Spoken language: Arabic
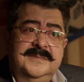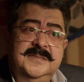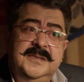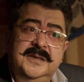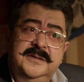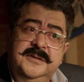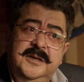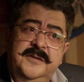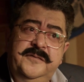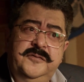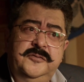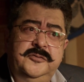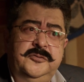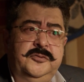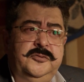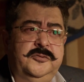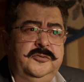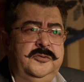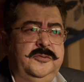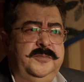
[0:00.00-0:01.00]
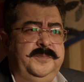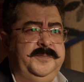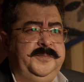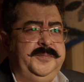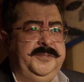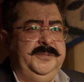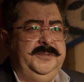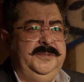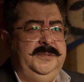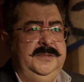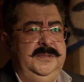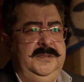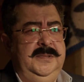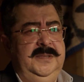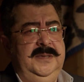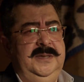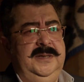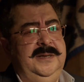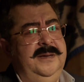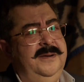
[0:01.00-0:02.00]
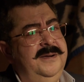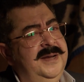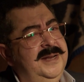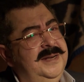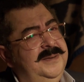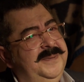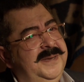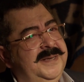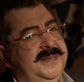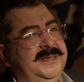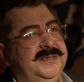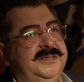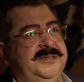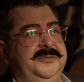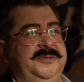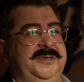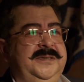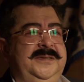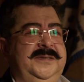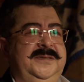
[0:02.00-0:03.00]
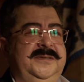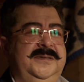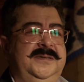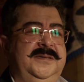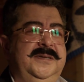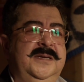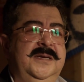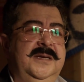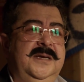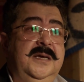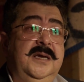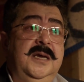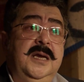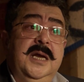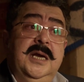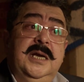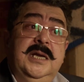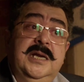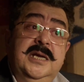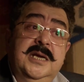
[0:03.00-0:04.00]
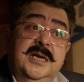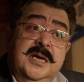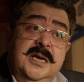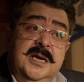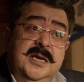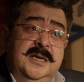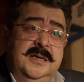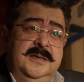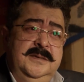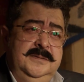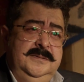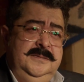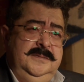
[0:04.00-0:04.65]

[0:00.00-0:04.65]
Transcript: نضفه وتوب لو قلبك اسود اجليه